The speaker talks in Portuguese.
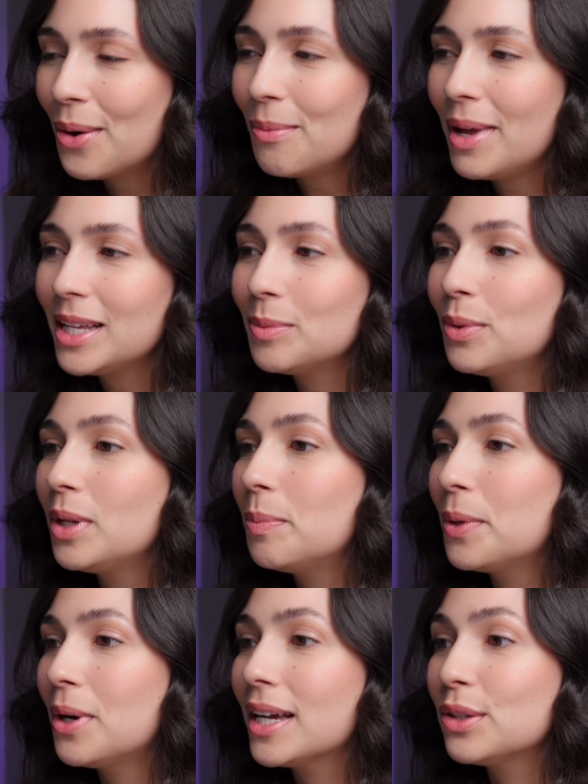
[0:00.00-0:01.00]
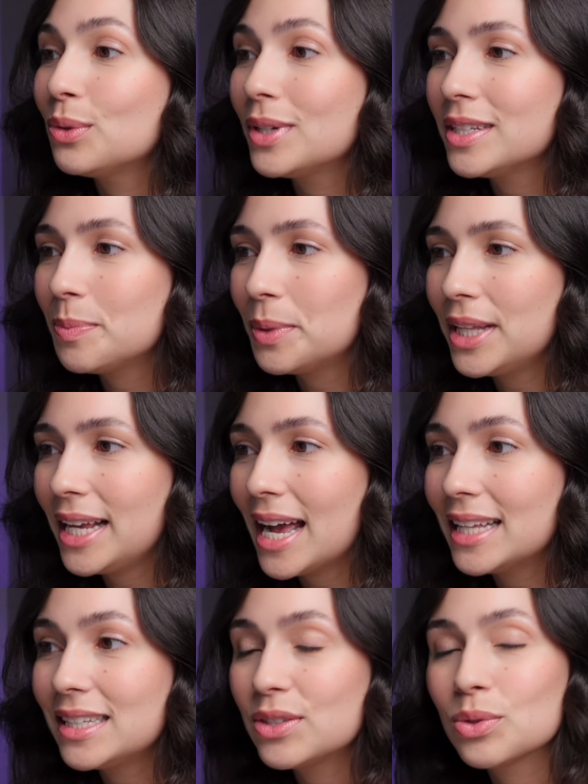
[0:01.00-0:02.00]
O MacBook Pro 14
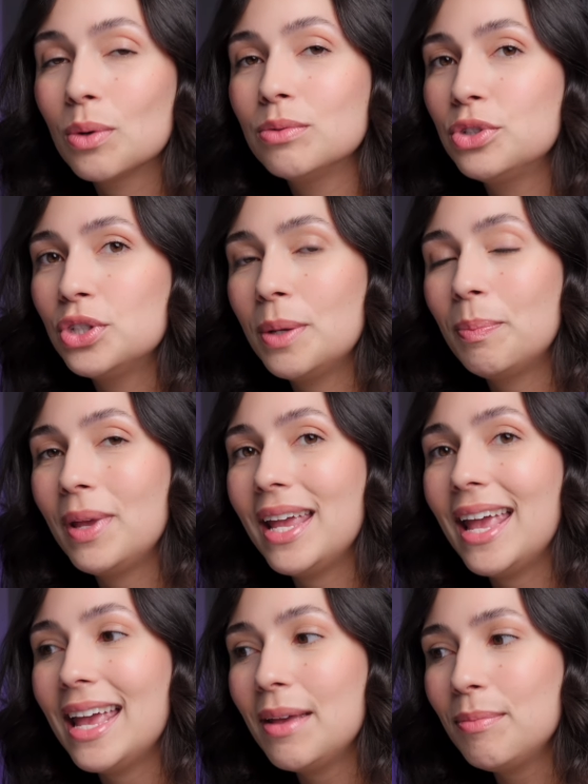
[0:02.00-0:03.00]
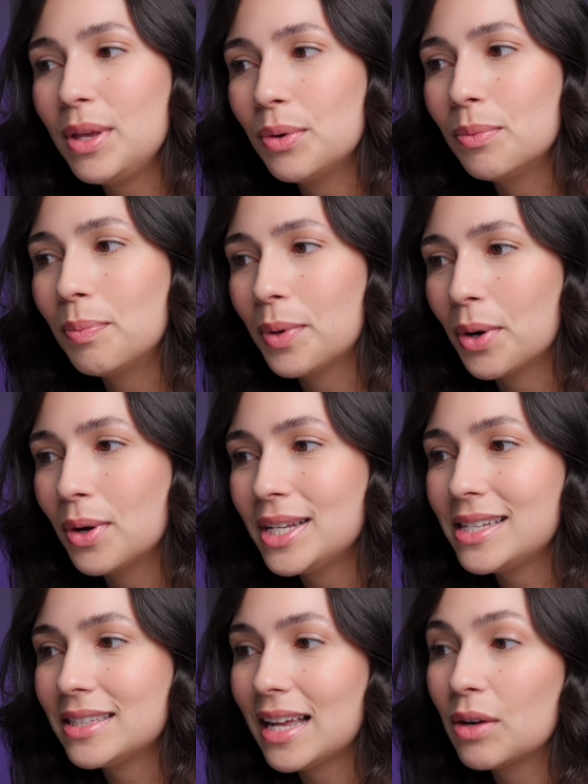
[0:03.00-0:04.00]
polegadas com chip M1 Pro
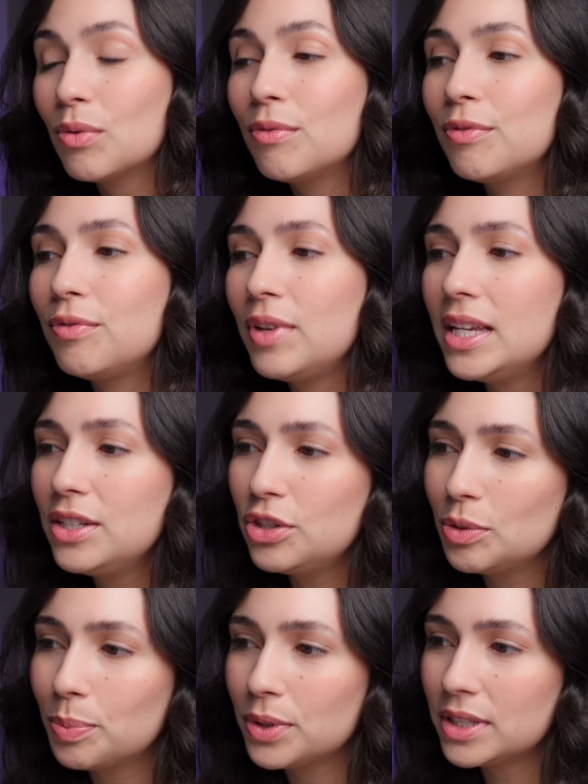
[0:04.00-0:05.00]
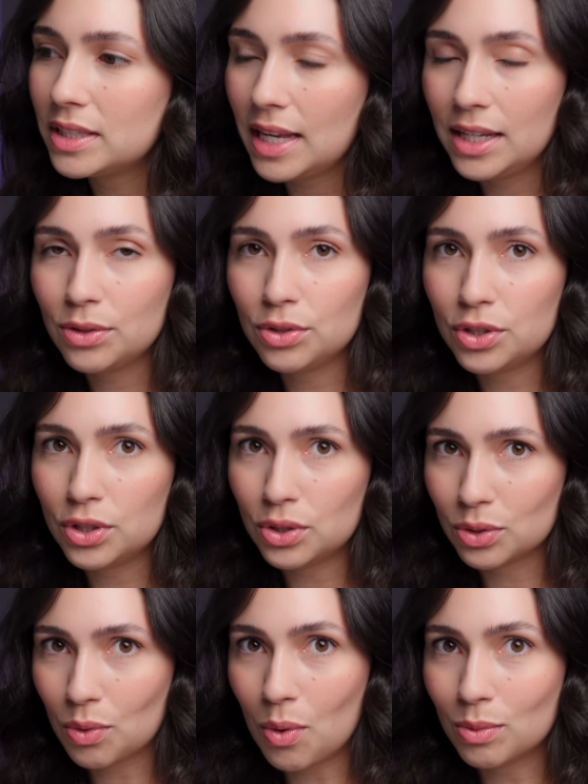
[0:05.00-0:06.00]
está com 20% de
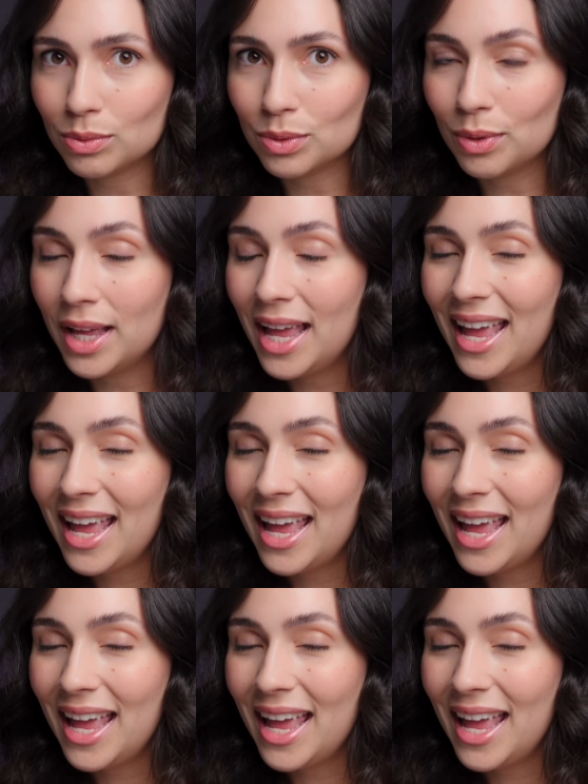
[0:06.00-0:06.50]
desconto.